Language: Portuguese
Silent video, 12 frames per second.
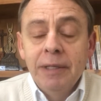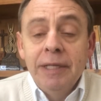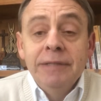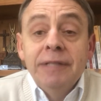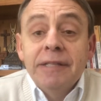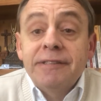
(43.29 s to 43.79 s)

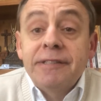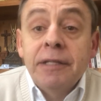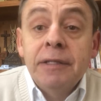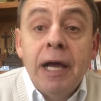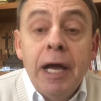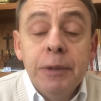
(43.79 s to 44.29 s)
E nesse
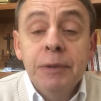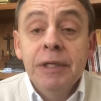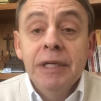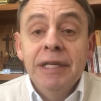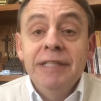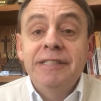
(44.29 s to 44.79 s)
cenário
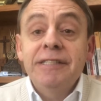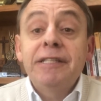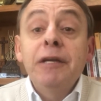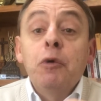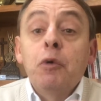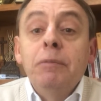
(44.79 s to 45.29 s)

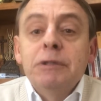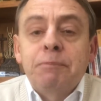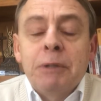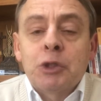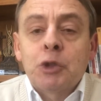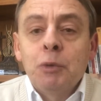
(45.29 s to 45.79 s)
existem algumas
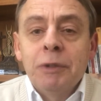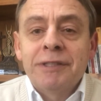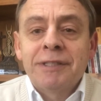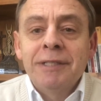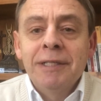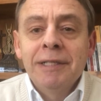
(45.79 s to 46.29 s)

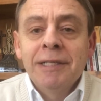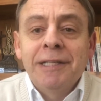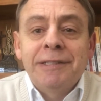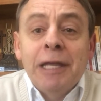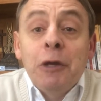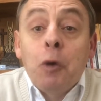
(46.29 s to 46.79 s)
pessoas
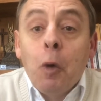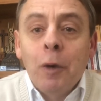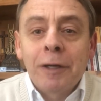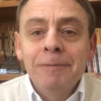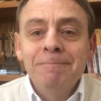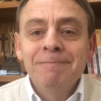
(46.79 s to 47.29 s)
que têm
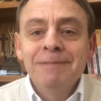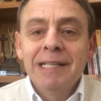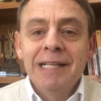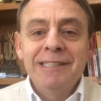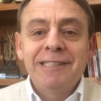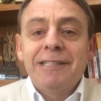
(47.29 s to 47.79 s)
cor,
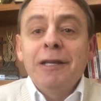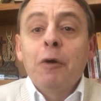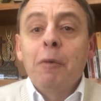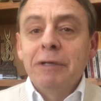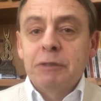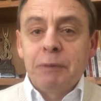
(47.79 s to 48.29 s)
existem
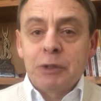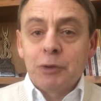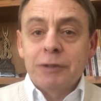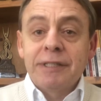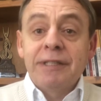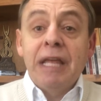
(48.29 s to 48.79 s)
algumas
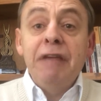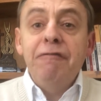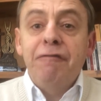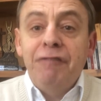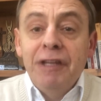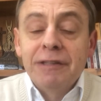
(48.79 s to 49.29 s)
pessoas que têm
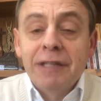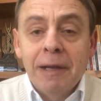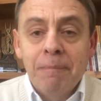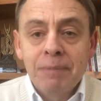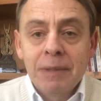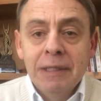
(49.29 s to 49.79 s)

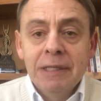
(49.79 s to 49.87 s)
vida.